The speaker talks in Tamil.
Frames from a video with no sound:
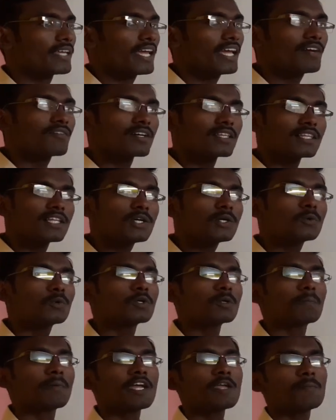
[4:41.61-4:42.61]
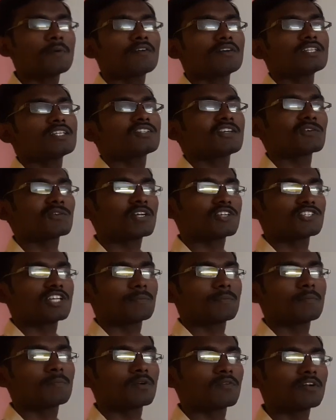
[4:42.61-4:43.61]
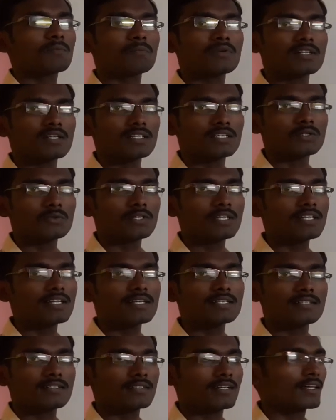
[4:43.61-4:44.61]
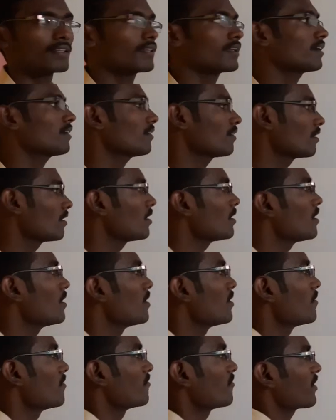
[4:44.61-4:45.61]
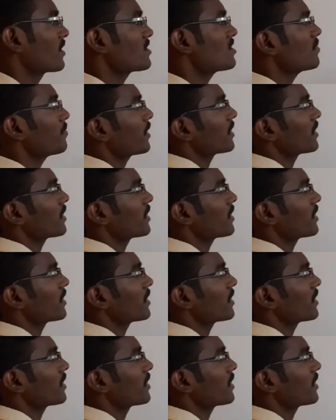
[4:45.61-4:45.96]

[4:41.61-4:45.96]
ஏ வந்து ஒரு பைப்பை வந்து சர்க்குலர் ஷேப்பை ப்ரொவைட் பண்ணுறதுக்குரிய ரீசன் அதுதான் ஃபஸ்ட்டு